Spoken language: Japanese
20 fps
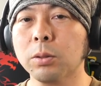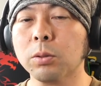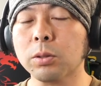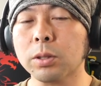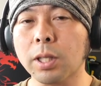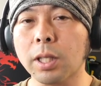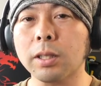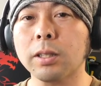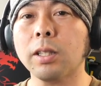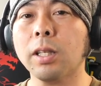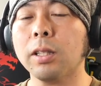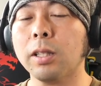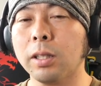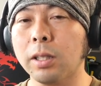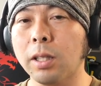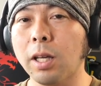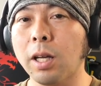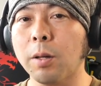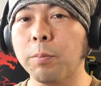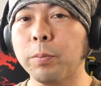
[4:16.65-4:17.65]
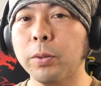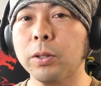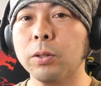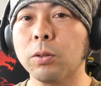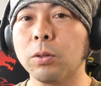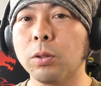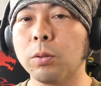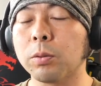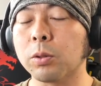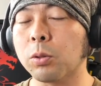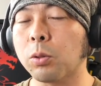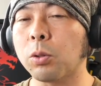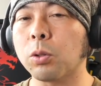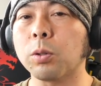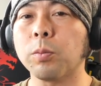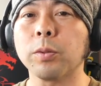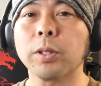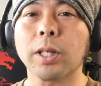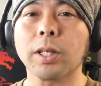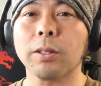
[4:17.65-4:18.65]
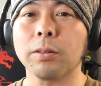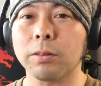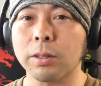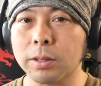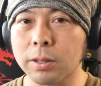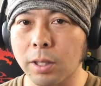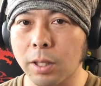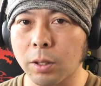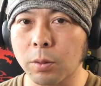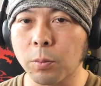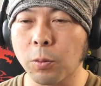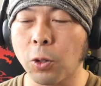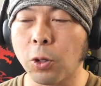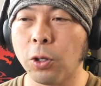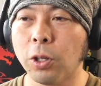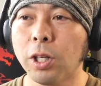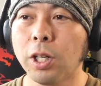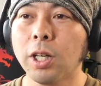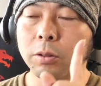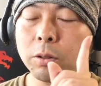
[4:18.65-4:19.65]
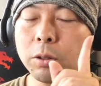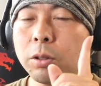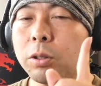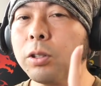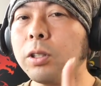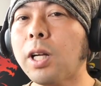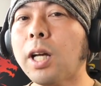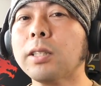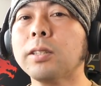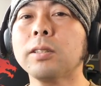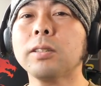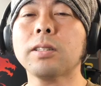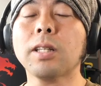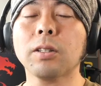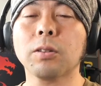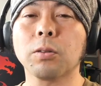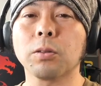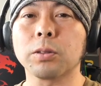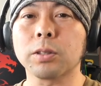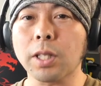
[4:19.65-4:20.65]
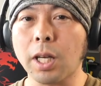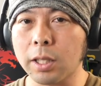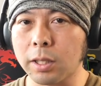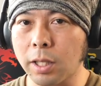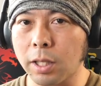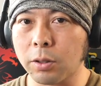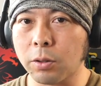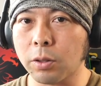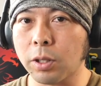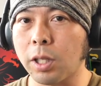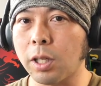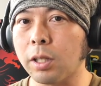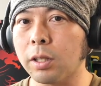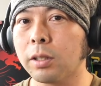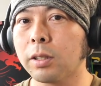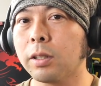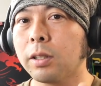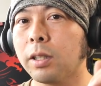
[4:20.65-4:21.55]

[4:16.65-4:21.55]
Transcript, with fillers: ちょっと設定でね、アプリの方の登録もできるんですけれども、Google アシスタントを使いたいとき、